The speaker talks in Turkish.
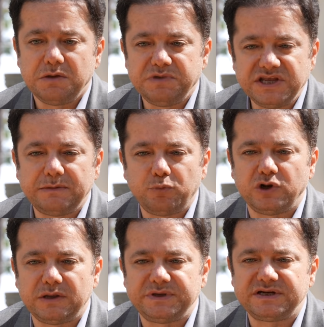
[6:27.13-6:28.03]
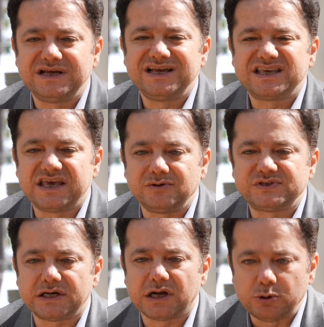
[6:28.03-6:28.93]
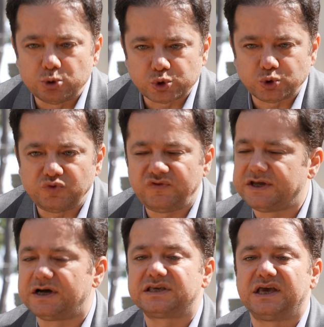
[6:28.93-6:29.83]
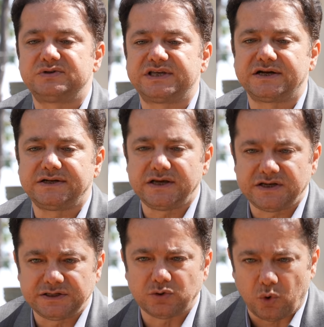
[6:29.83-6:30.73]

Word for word: yine böyle bir Kevser havuzunun veya Kevser nehrinin